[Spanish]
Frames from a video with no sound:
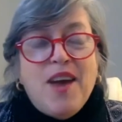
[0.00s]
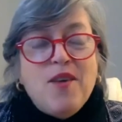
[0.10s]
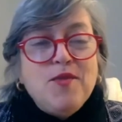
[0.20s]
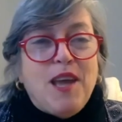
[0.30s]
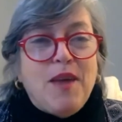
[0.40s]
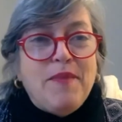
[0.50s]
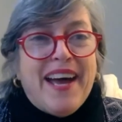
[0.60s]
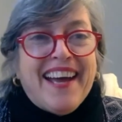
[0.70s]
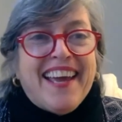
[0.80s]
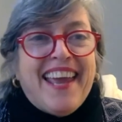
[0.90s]
un
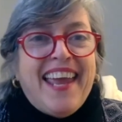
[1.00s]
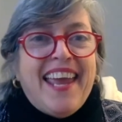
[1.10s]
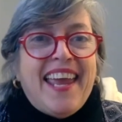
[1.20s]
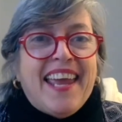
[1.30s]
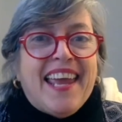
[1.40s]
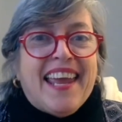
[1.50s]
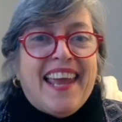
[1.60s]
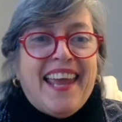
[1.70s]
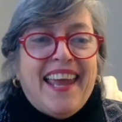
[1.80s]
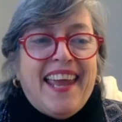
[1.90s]
tema que,
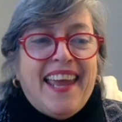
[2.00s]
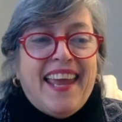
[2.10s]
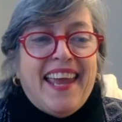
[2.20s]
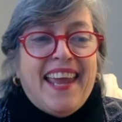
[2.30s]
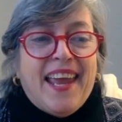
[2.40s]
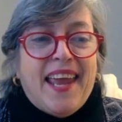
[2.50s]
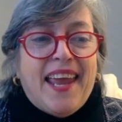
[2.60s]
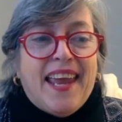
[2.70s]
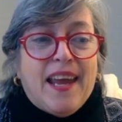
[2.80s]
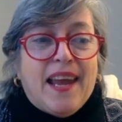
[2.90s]

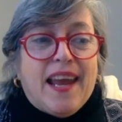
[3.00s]
que